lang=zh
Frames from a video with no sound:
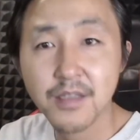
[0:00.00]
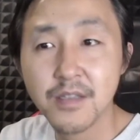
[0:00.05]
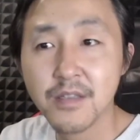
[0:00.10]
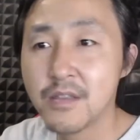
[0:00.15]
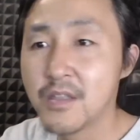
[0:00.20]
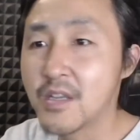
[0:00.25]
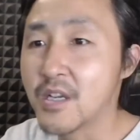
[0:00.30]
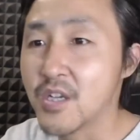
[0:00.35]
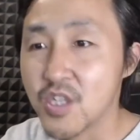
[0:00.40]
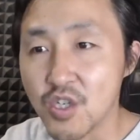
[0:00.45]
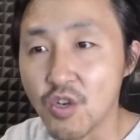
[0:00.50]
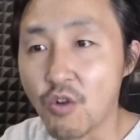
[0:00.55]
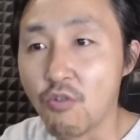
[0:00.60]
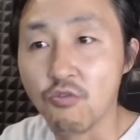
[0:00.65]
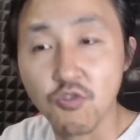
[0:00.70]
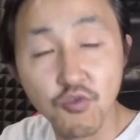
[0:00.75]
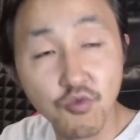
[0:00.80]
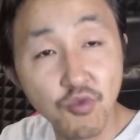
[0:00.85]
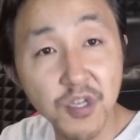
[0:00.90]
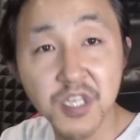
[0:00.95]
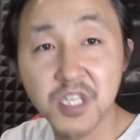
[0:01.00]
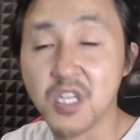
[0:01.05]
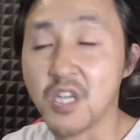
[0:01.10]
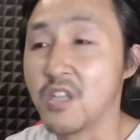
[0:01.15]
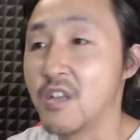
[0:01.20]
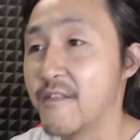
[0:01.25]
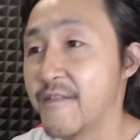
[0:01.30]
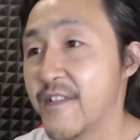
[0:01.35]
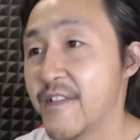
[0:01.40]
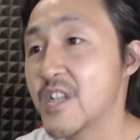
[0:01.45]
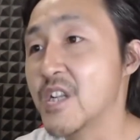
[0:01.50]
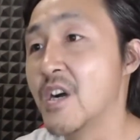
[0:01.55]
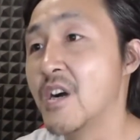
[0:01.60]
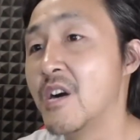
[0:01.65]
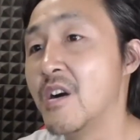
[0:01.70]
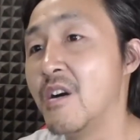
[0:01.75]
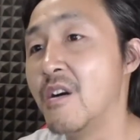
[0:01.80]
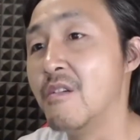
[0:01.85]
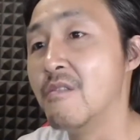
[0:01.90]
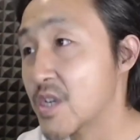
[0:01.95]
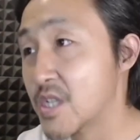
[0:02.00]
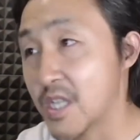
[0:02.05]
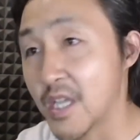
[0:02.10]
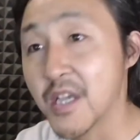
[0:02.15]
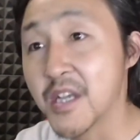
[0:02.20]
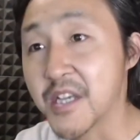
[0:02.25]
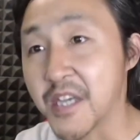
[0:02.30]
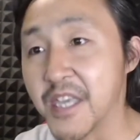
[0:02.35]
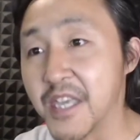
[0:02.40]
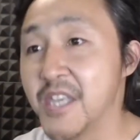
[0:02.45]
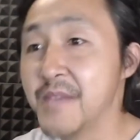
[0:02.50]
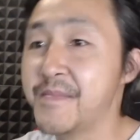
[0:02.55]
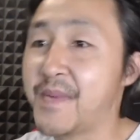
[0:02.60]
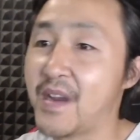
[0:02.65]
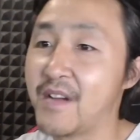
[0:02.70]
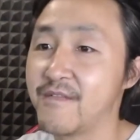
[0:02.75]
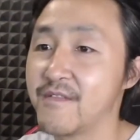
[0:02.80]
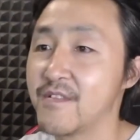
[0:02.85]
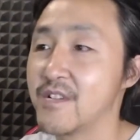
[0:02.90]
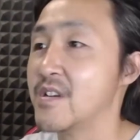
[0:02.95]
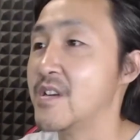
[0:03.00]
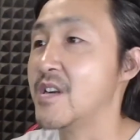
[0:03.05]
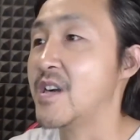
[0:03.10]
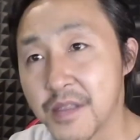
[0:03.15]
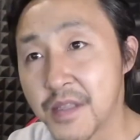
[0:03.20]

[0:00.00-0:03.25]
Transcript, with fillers: 那个小说写的非常好，得给一百分。